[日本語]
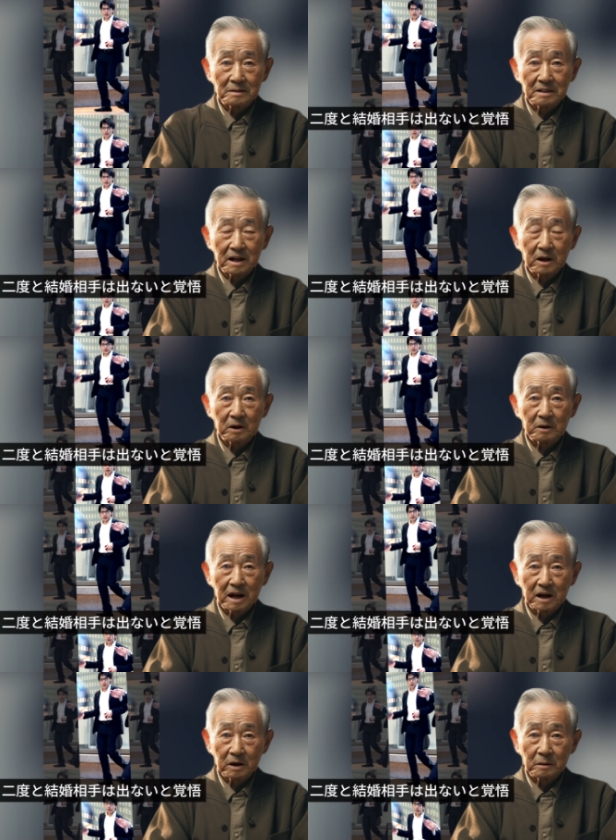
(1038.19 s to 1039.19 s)
二度と
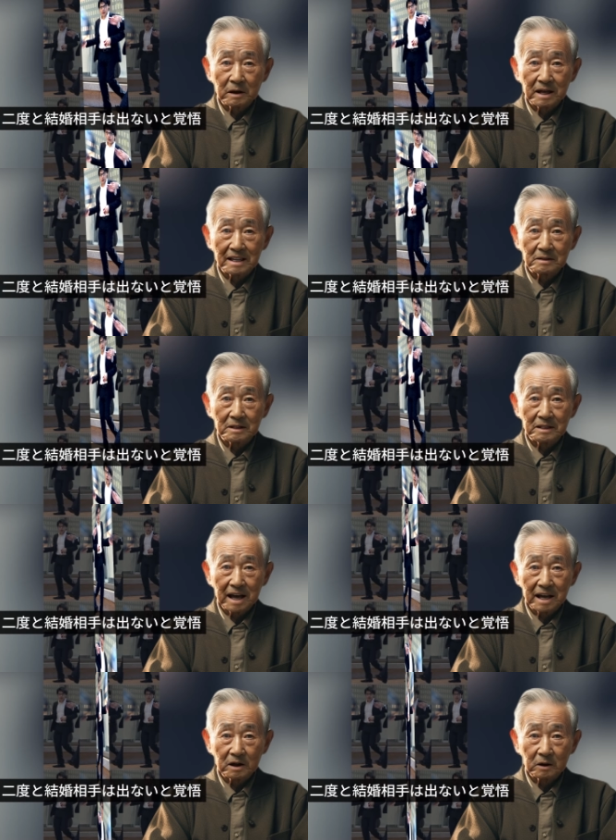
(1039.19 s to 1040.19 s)
結婚相手は出
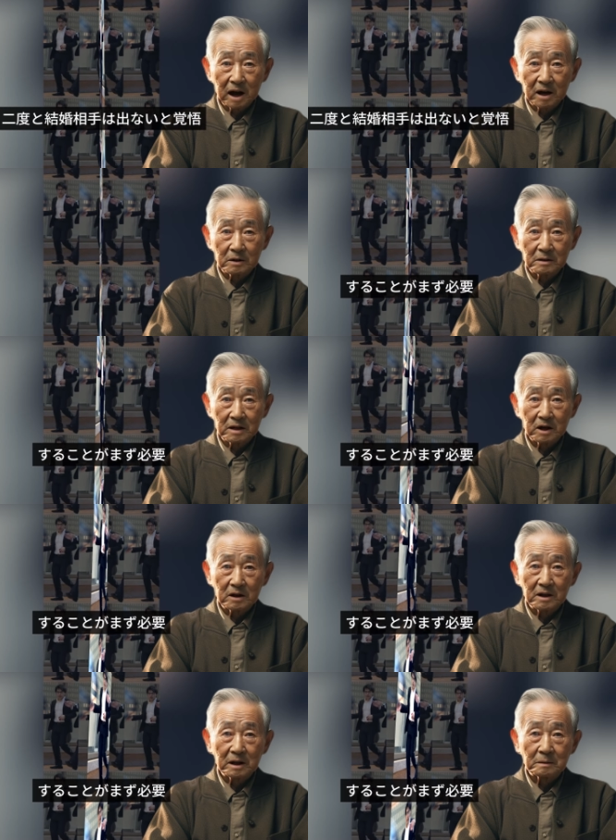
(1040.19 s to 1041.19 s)
ないと覚悟する
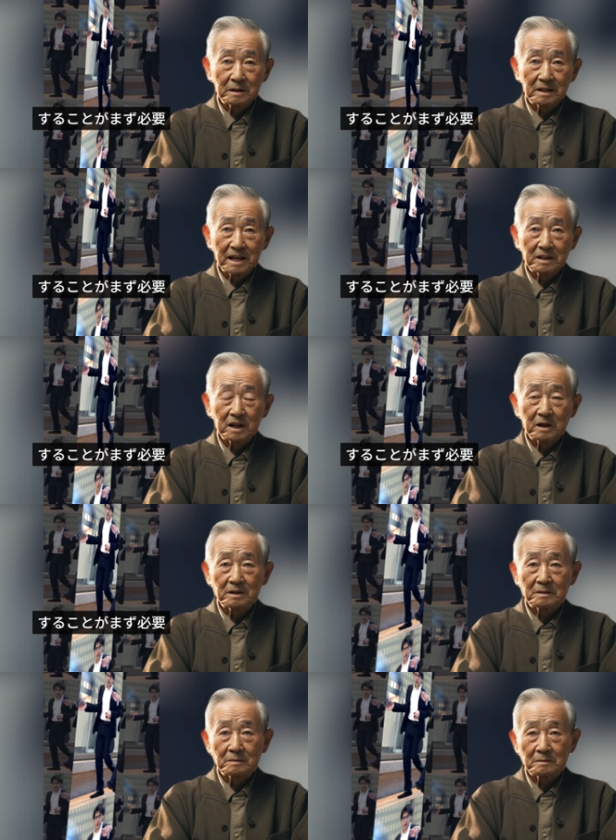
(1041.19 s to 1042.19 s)
ことがまず必要。